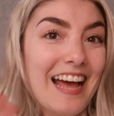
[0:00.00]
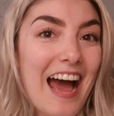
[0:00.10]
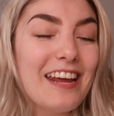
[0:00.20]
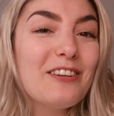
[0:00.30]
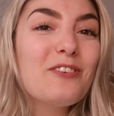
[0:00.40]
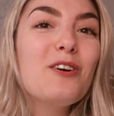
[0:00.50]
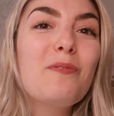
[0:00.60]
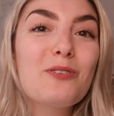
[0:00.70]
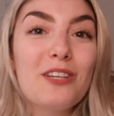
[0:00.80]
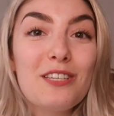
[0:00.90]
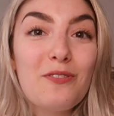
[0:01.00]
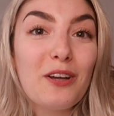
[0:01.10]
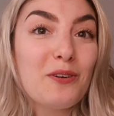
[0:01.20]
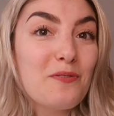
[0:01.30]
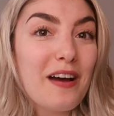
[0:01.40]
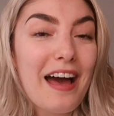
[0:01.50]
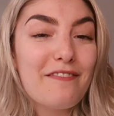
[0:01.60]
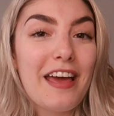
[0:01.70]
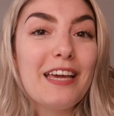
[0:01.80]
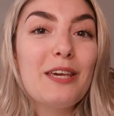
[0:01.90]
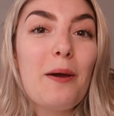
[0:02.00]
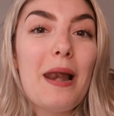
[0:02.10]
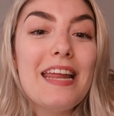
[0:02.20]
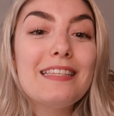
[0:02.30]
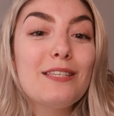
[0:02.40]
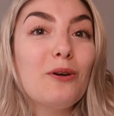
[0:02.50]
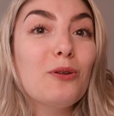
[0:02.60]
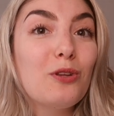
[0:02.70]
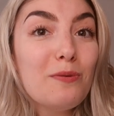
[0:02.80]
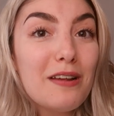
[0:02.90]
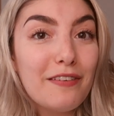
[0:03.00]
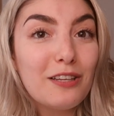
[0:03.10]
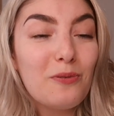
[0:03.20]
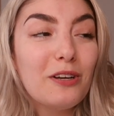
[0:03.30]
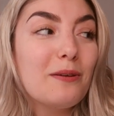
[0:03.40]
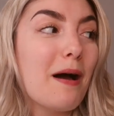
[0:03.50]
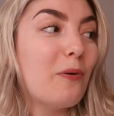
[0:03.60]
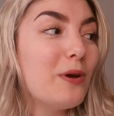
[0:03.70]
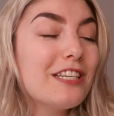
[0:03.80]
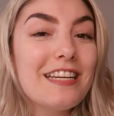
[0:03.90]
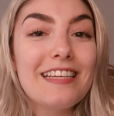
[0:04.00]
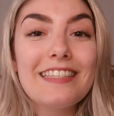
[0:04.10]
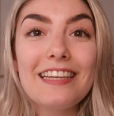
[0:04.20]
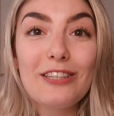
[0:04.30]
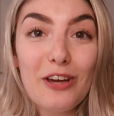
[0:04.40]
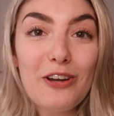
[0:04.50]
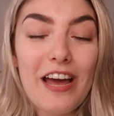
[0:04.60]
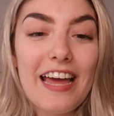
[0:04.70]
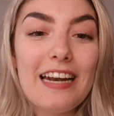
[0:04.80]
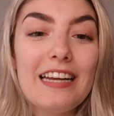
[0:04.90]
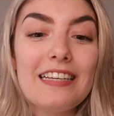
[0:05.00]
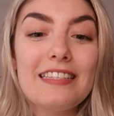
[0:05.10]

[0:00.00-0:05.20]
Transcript: Allez YouTube! Aujourd'hui, je vous retrouve avec l'édition 2023 de ma wishlist de Noël.